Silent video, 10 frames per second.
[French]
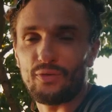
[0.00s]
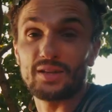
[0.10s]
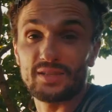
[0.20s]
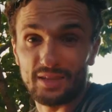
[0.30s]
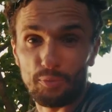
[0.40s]

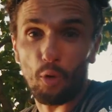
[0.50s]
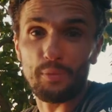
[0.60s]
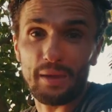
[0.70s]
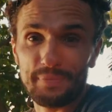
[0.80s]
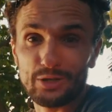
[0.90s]
Voilà, c'était le
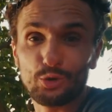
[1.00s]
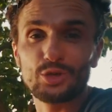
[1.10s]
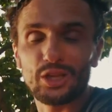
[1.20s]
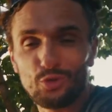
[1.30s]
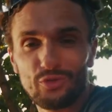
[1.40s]
premier épisode de
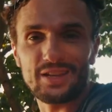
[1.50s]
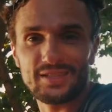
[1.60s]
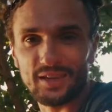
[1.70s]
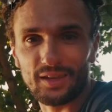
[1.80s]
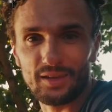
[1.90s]
cette nouvelle
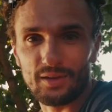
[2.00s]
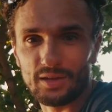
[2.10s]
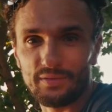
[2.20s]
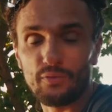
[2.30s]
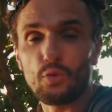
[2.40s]
série euh,
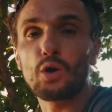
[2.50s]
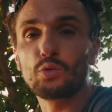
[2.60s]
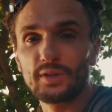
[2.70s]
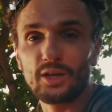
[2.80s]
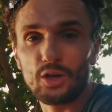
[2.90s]
qui va vous
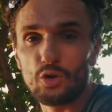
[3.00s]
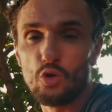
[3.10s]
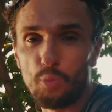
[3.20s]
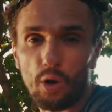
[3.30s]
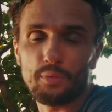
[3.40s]
raconter
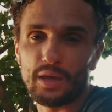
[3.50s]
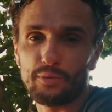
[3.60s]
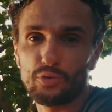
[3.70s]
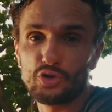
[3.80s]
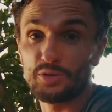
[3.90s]
le programme
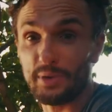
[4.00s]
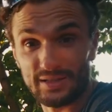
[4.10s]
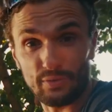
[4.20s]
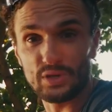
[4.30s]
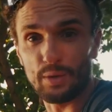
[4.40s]
capsule. J'espère
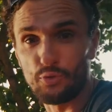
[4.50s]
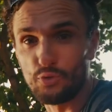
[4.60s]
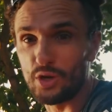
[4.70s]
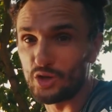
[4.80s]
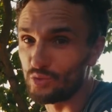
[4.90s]
que ça vous a
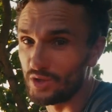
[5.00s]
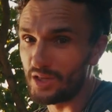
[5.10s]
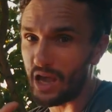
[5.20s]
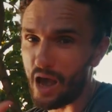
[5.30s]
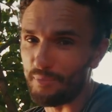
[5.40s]
plu, et je vous
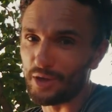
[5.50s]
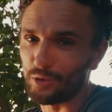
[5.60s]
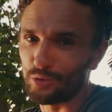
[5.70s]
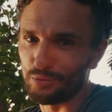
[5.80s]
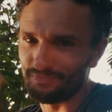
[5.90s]
dis à
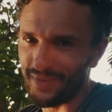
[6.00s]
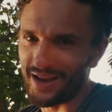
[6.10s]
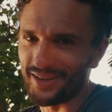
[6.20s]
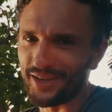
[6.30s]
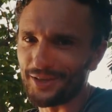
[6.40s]
bientôt.
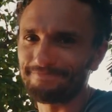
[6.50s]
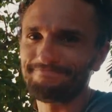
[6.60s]
Allez, Nana.